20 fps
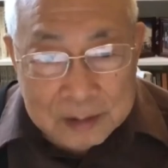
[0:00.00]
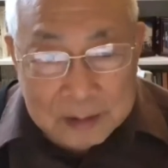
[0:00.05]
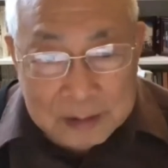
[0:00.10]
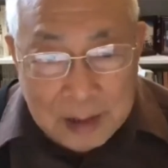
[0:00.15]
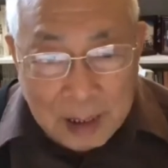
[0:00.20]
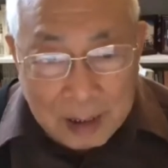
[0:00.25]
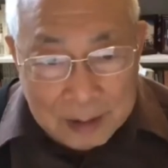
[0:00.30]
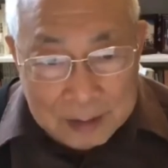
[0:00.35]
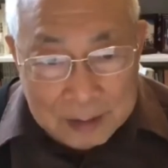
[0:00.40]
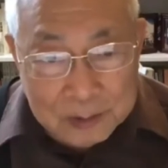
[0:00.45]

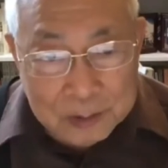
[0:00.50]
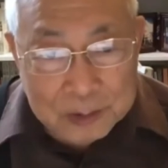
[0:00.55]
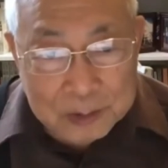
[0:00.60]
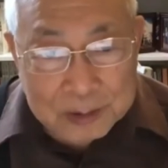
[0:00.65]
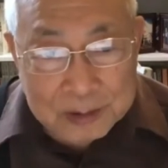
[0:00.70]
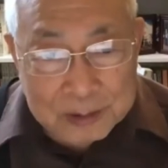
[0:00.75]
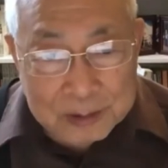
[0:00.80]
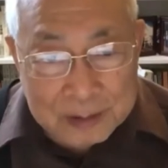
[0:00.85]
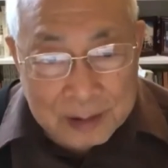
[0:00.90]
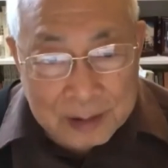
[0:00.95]
加州
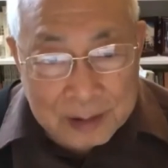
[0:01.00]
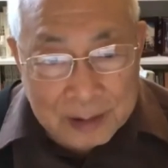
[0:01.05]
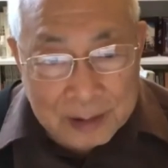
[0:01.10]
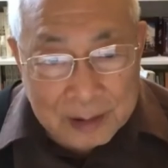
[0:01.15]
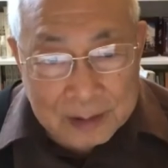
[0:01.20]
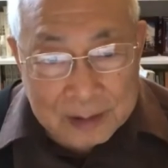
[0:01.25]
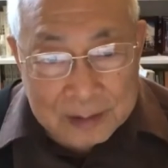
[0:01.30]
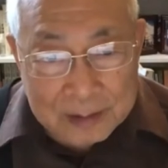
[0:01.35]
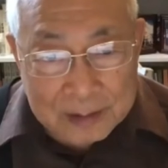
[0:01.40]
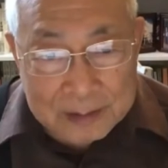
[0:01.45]
时间，
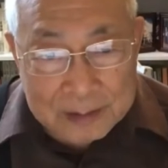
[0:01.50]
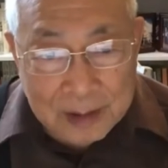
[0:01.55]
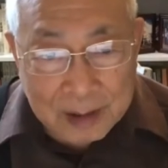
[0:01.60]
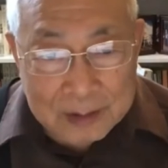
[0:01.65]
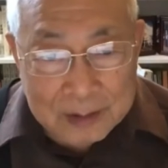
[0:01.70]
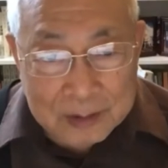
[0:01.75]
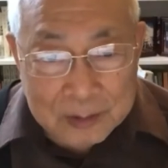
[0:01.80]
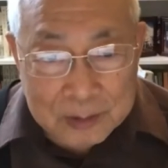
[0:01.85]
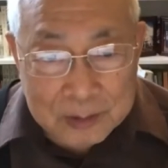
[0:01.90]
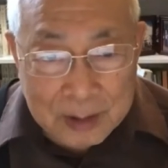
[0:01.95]
加
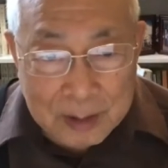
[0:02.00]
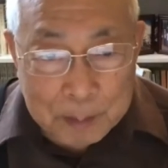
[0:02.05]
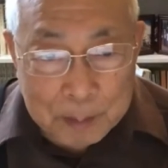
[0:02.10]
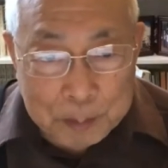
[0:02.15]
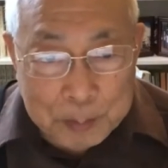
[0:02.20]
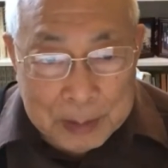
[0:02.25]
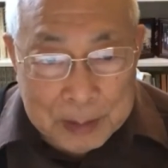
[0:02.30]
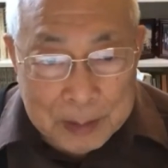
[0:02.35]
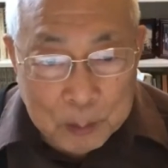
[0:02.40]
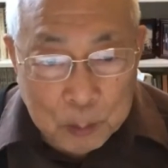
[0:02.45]
州呢比
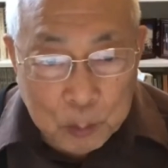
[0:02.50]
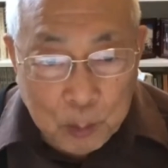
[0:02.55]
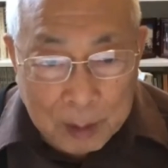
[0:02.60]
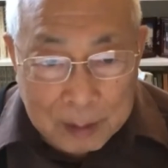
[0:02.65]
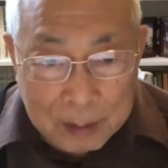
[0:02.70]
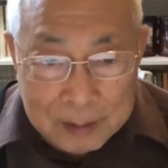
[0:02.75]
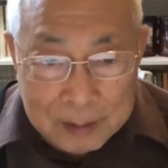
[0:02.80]
拜